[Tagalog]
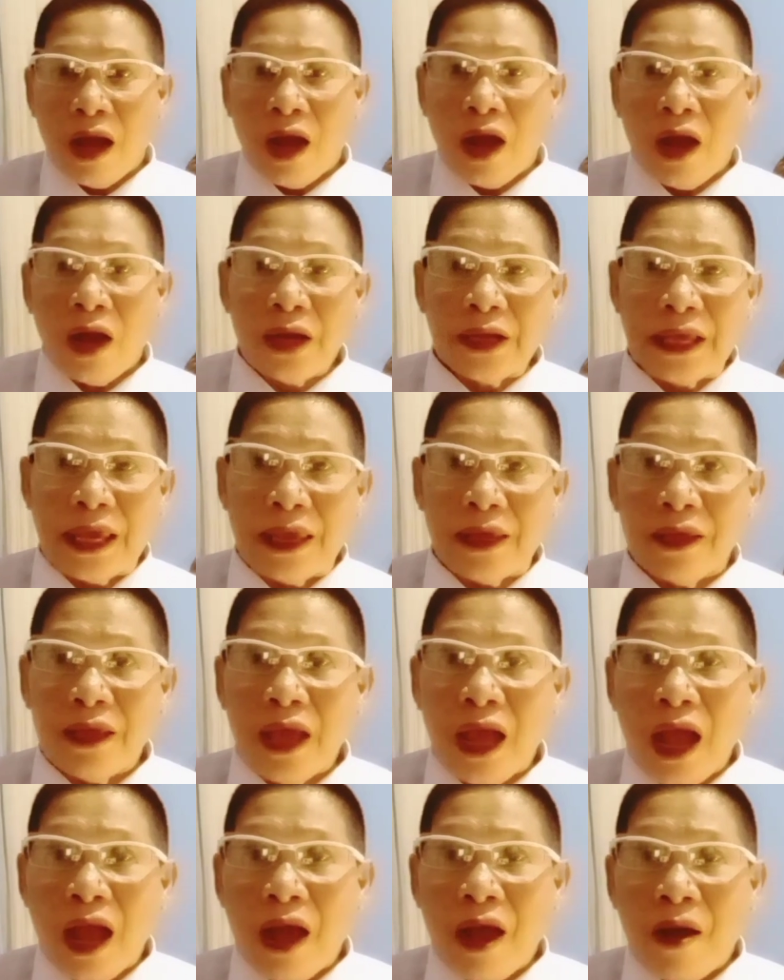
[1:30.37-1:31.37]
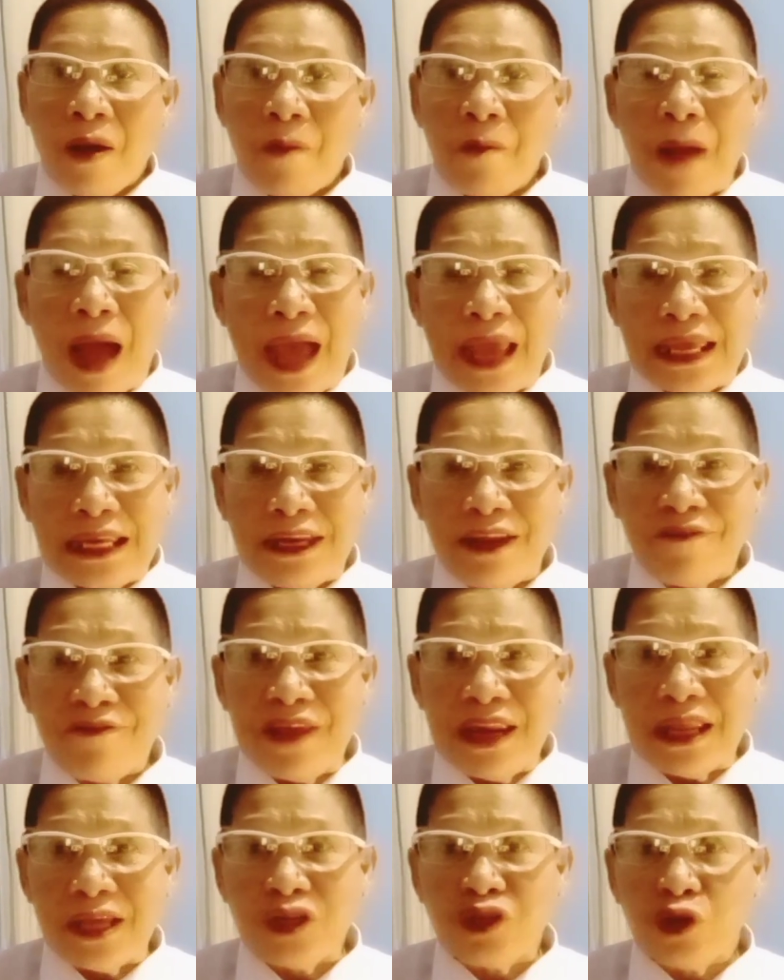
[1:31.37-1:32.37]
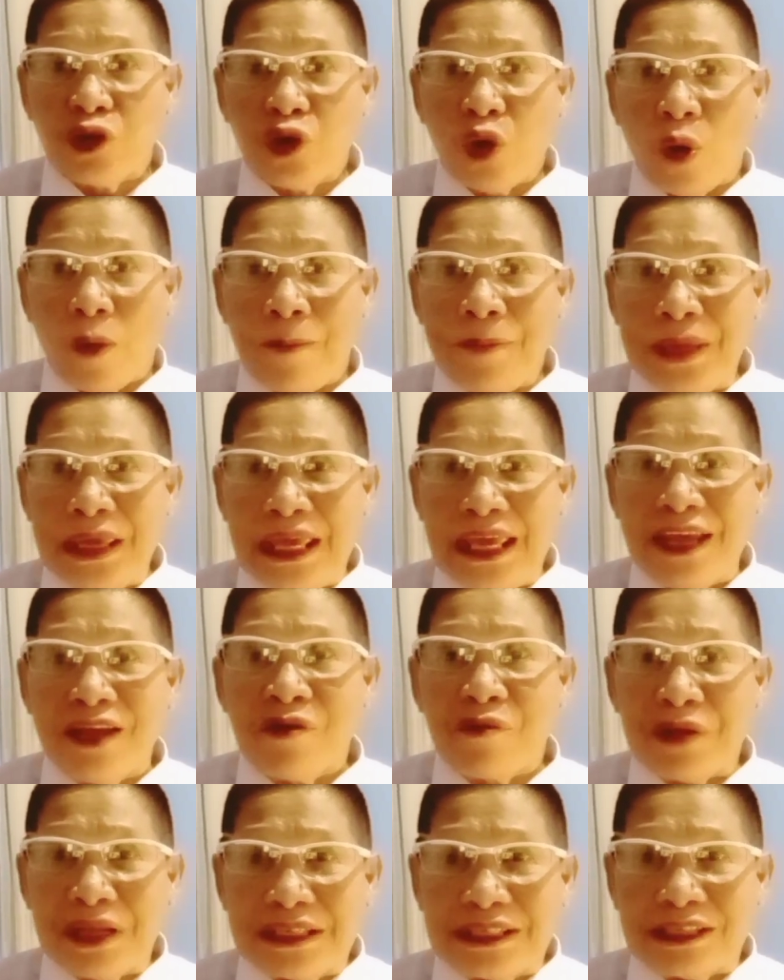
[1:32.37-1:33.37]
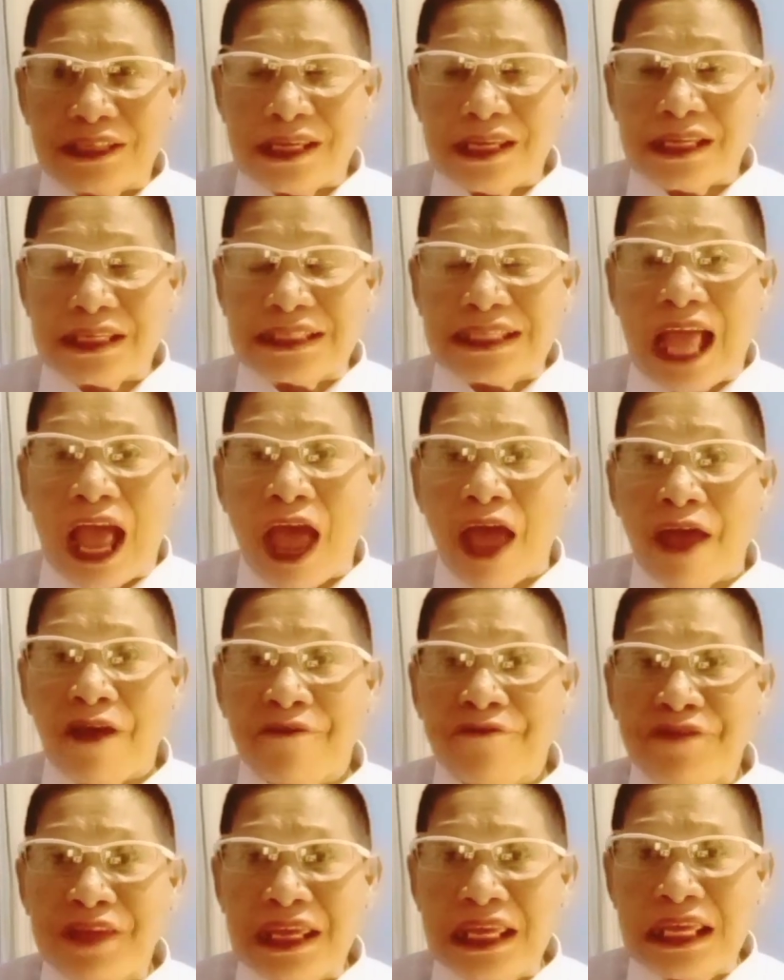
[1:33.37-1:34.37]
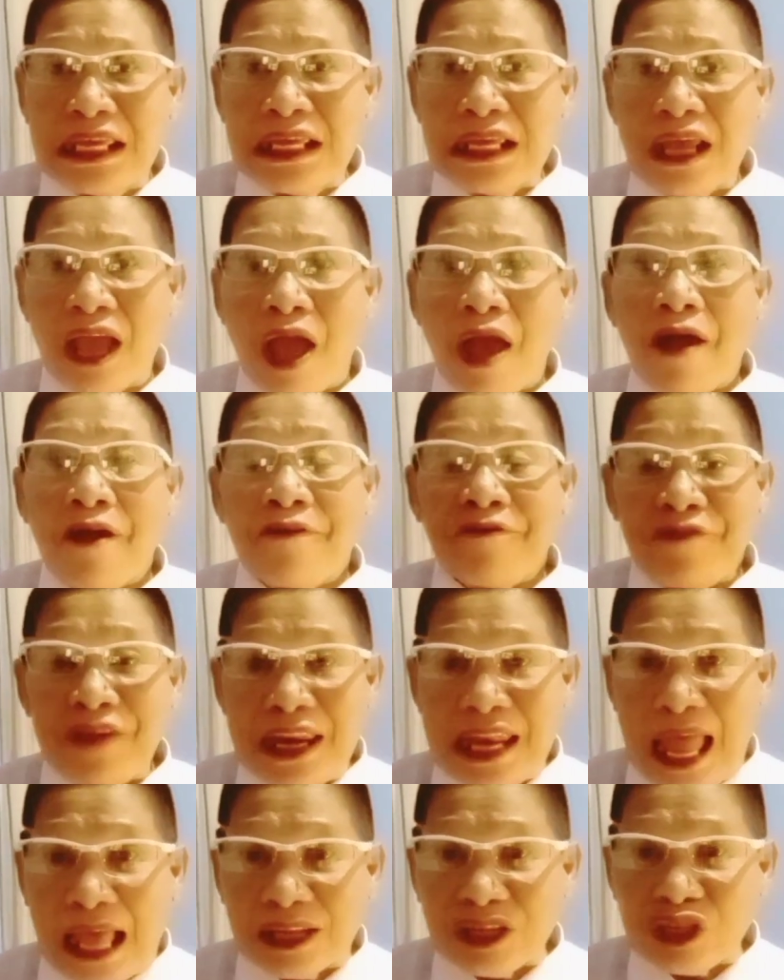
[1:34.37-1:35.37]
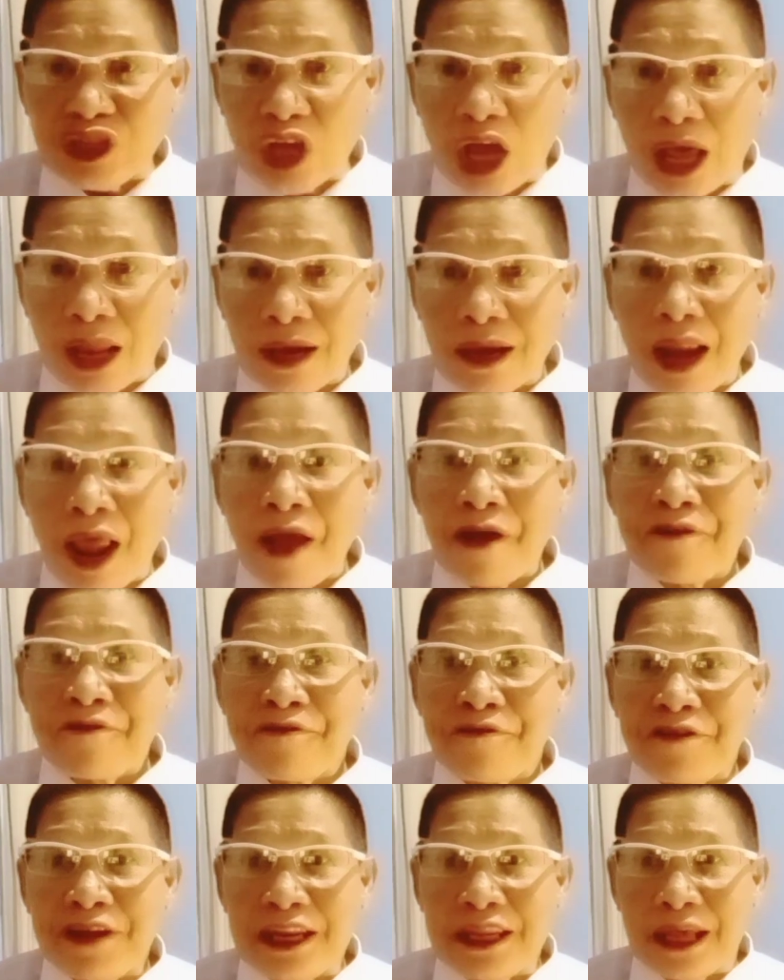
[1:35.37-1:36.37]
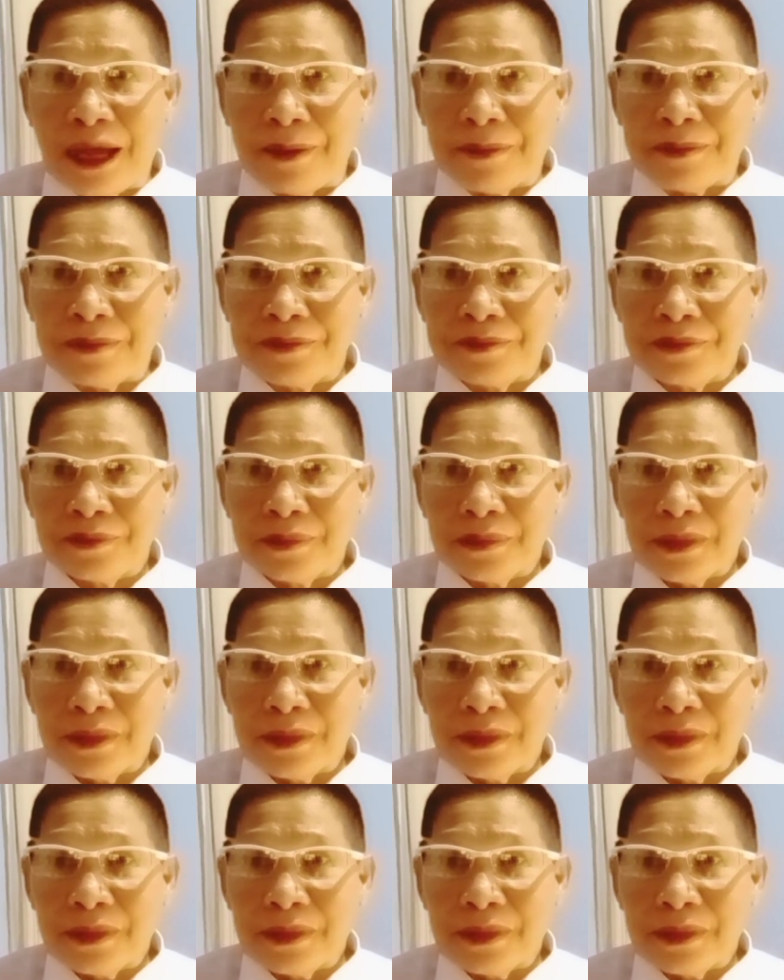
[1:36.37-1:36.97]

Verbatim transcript: okay my definition of being rich is having financial freedom